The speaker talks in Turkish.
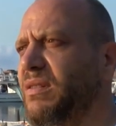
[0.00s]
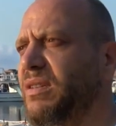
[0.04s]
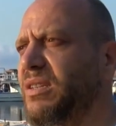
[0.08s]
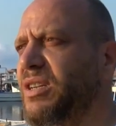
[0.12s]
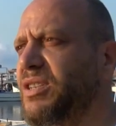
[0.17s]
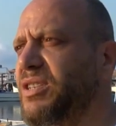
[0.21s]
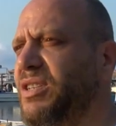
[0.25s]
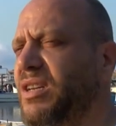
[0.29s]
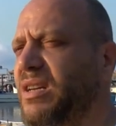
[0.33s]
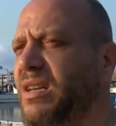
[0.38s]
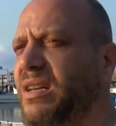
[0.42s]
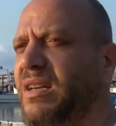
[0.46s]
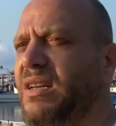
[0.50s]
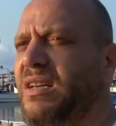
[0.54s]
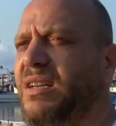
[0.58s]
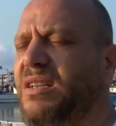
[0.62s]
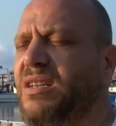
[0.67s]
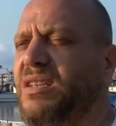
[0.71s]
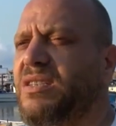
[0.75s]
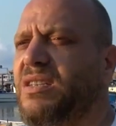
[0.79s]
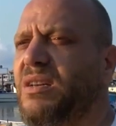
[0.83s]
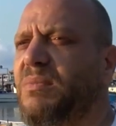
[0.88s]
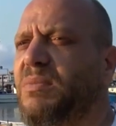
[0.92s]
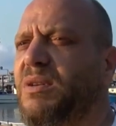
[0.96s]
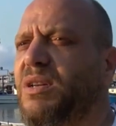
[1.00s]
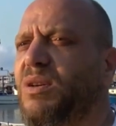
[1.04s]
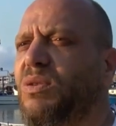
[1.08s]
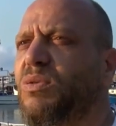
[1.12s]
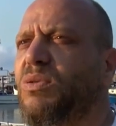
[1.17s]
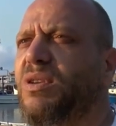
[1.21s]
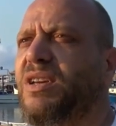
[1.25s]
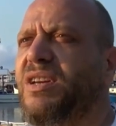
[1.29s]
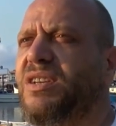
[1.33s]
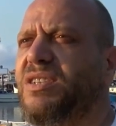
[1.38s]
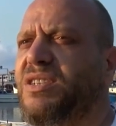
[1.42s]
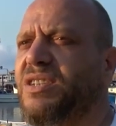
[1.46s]
Yaşa, yaşasa bile
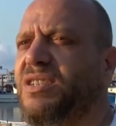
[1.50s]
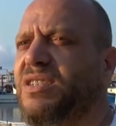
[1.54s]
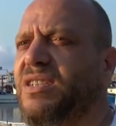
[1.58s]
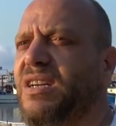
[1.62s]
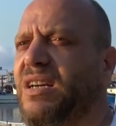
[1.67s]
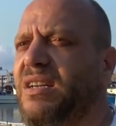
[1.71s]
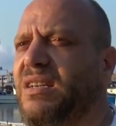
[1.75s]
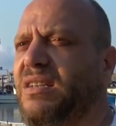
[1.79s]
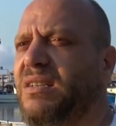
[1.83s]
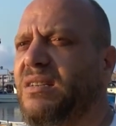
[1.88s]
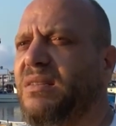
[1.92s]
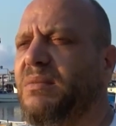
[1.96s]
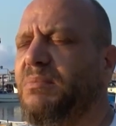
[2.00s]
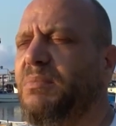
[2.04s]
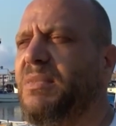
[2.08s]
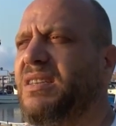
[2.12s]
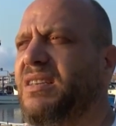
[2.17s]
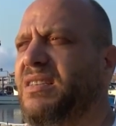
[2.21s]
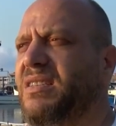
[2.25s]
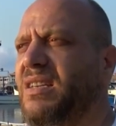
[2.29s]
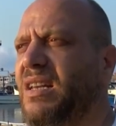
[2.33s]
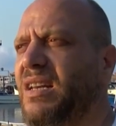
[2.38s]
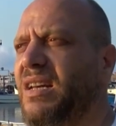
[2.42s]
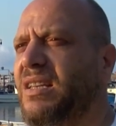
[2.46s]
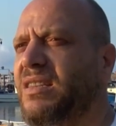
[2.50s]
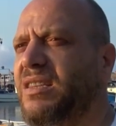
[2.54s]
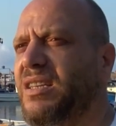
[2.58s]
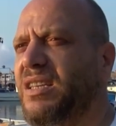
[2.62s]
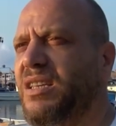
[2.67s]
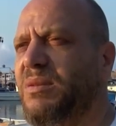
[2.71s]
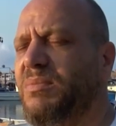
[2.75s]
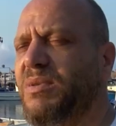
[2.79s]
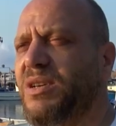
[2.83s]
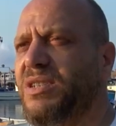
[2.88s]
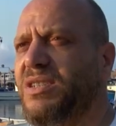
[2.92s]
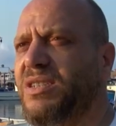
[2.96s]
öyle yaşayacak. Bitkisel hayatta
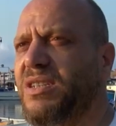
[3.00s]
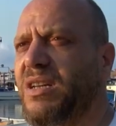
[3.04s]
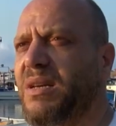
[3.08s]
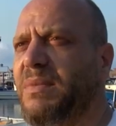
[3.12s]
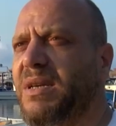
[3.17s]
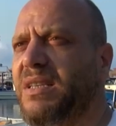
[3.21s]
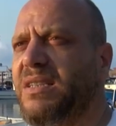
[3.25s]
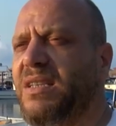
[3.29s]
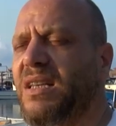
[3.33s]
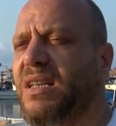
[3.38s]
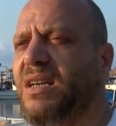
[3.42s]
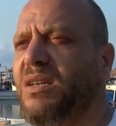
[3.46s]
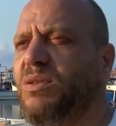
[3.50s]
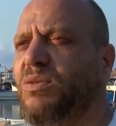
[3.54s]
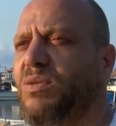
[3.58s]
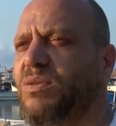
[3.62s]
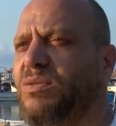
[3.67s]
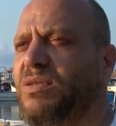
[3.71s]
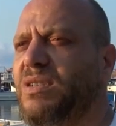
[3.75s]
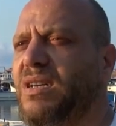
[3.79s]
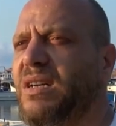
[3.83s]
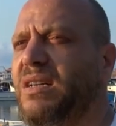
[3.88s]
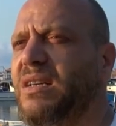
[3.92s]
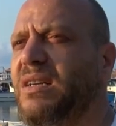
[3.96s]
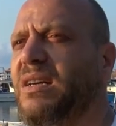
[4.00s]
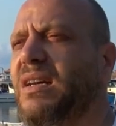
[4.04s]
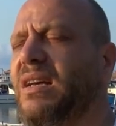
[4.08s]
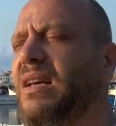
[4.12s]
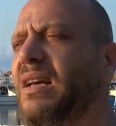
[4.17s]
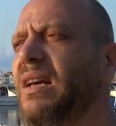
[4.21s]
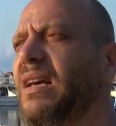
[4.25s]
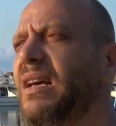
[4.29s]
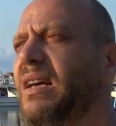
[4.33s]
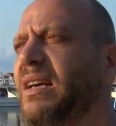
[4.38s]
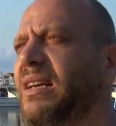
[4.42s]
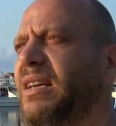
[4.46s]
gibi yaşayacak. Yatalak olacak.
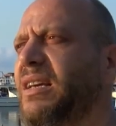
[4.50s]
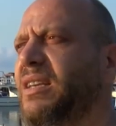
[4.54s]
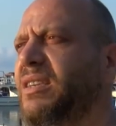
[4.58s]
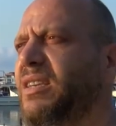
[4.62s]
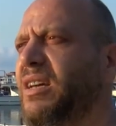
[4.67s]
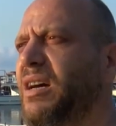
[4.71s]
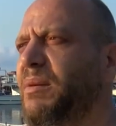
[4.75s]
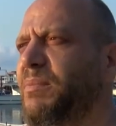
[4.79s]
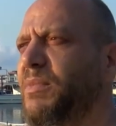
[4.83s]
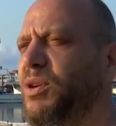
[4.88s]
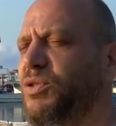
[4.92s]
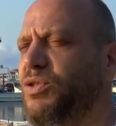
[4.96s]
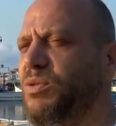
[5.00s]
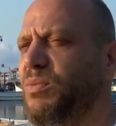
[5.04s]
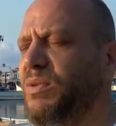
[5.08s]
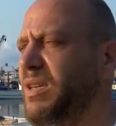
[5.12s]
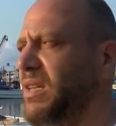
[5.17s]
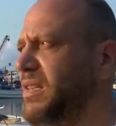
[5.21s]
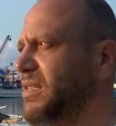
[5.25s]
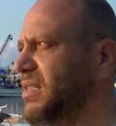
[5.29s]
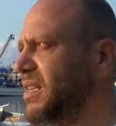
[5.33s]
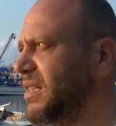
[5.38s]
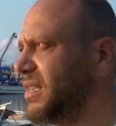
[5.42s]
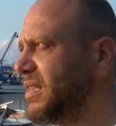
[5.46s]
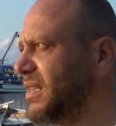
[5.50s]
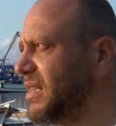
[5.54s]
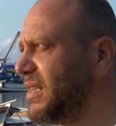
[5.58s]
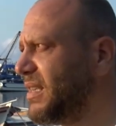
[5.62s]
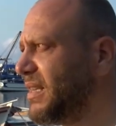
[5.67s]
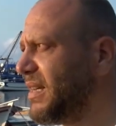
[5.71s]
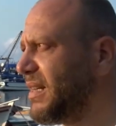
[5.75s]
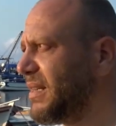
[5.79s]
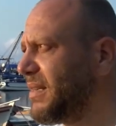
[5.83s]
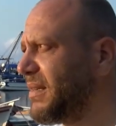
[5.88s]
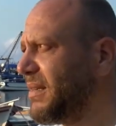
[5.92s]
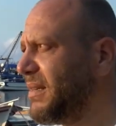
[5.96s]
Yatağa mahkum kalacak
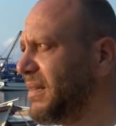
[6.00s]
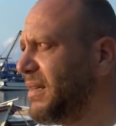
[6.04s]
dediler.